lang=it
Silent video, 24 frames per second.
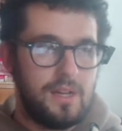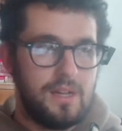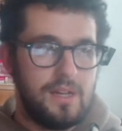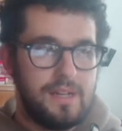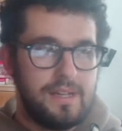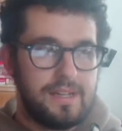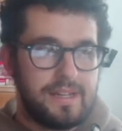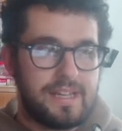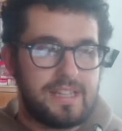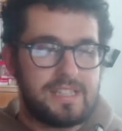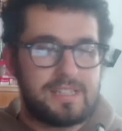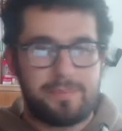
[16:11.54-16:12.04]

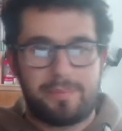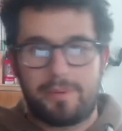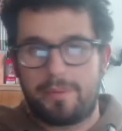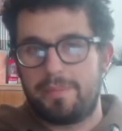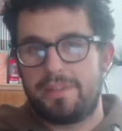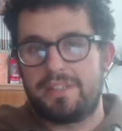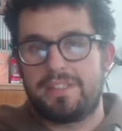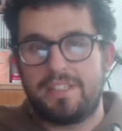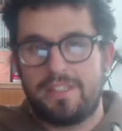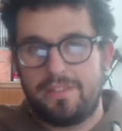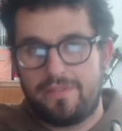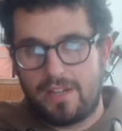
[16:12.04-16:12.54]
che ci
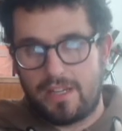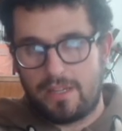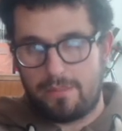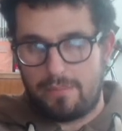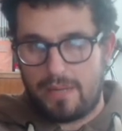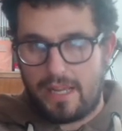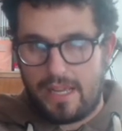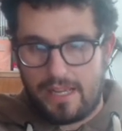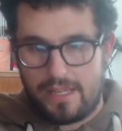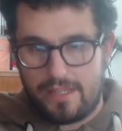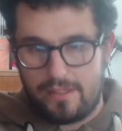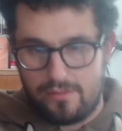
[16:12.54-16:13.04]
permette di fare
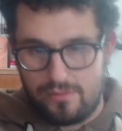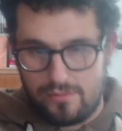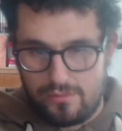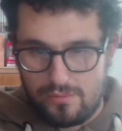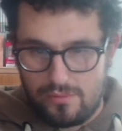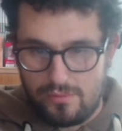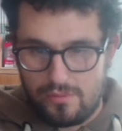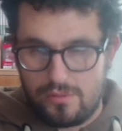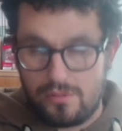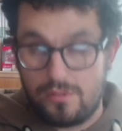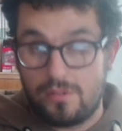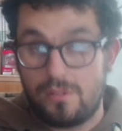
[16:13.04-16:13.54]
break in un
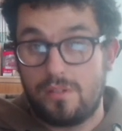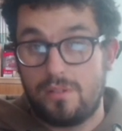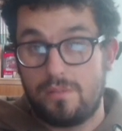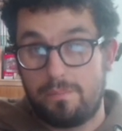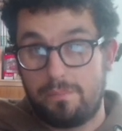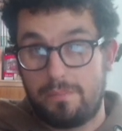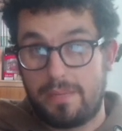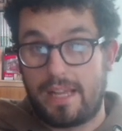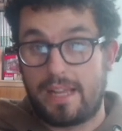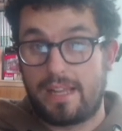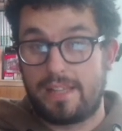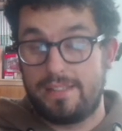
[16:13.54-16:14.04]
turno,
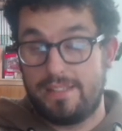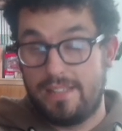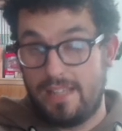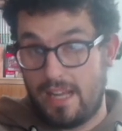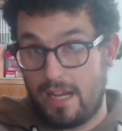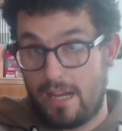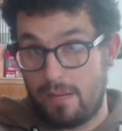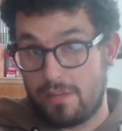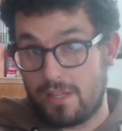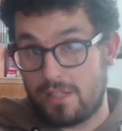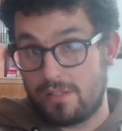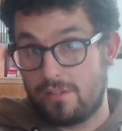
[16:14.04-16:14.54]
break di
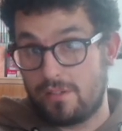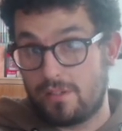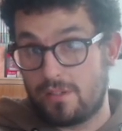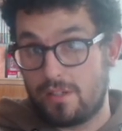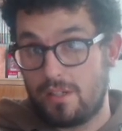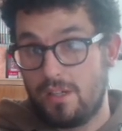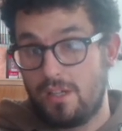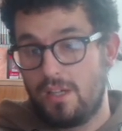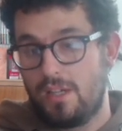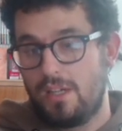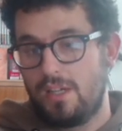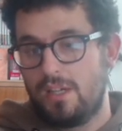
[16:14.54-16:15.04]
Labrador,
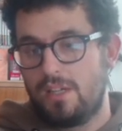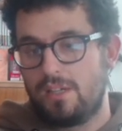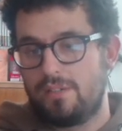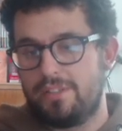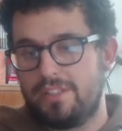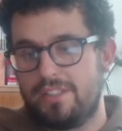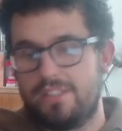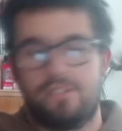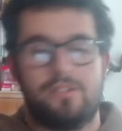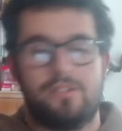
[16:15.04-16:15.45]
quindi noi